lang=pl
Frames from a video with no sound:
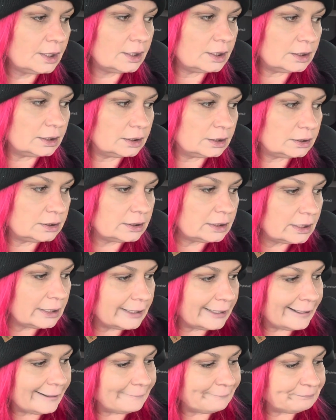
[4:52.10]
i
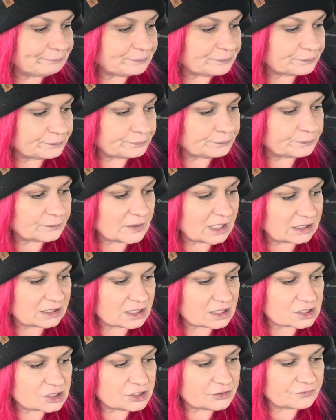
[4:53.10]
tyle. Mm, a
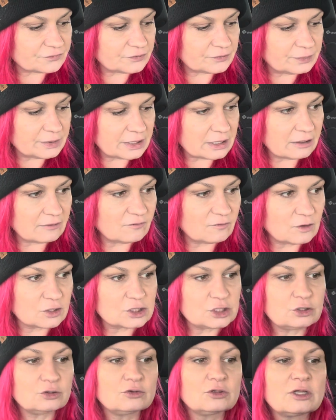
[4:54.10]
teraz się wybieram
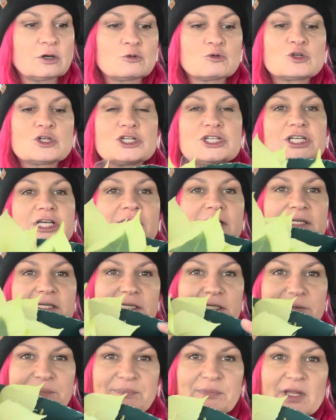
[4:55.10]
właśnie do
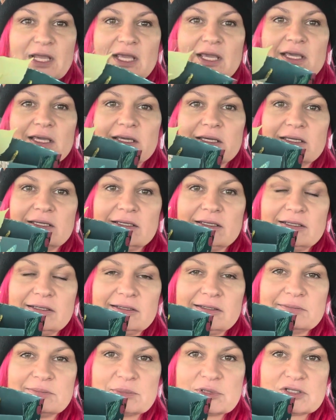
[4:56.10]
nauczycielki y,
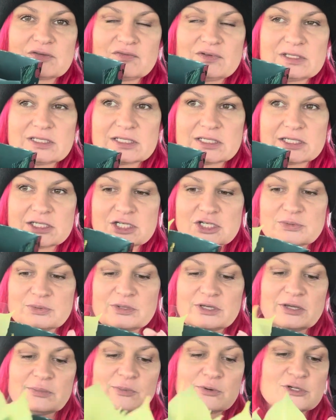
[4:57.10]
z fizyki, żeby
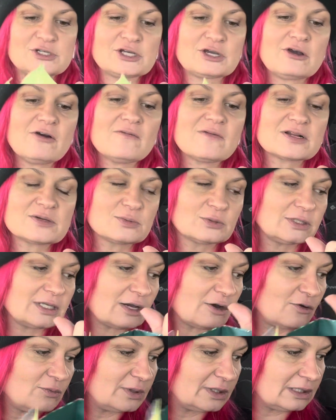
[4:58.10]
jej podziękować, bo ta
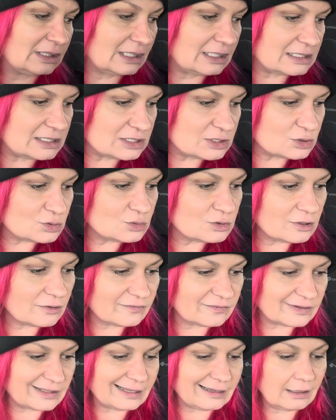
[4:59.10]
kobieta jest
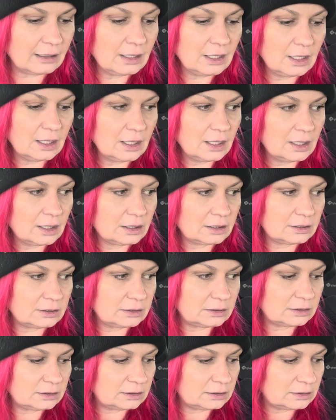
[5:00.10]
cudowna.
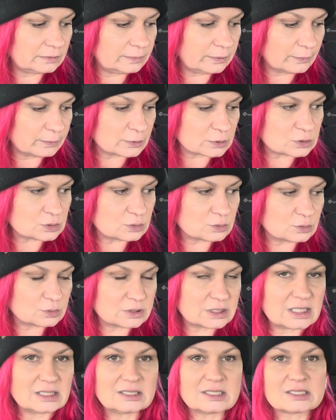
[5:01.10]
Y, po prostu
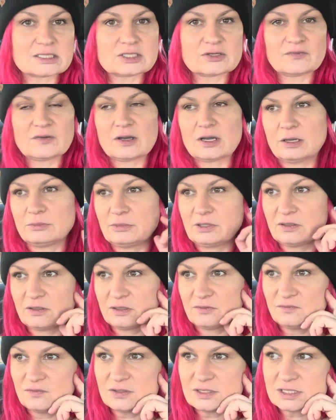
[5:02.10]
zainteresowała
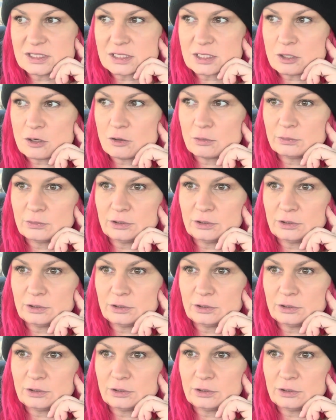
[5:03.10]
mnie fizyką i,